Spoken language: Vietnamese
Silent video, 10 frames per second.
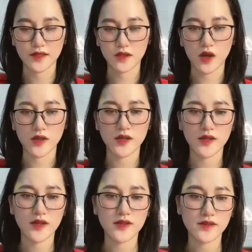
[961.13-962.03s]
răng nói
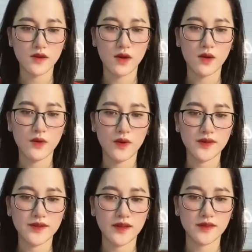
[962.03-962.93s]
Sau đó
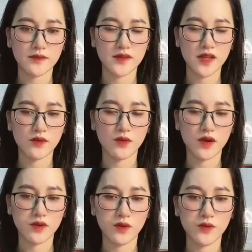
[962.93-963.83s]
quay sang nắm tay cố
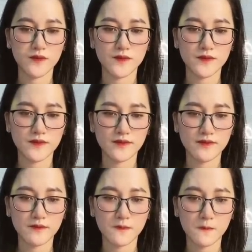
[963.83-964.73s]
cẩn ngôn
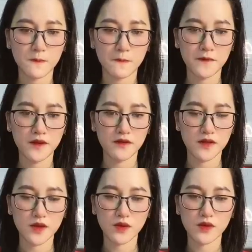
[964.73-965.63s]

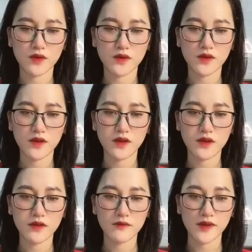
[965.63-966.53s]
Đi thôi
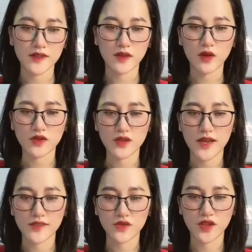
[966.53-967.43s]
Mẹ cháu còn chưa
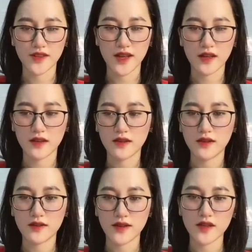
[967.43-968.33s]
gả cho người ta
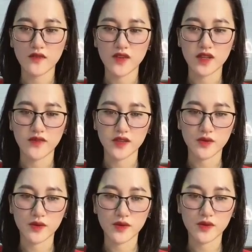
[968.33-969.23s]
Đã thiên vị như vậy
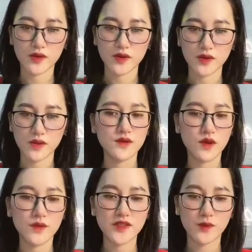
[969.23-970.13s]
rồi
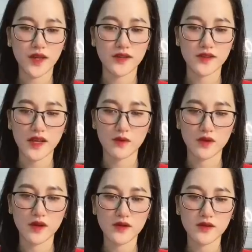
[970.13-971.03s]
Không biết sau này thế nào nữa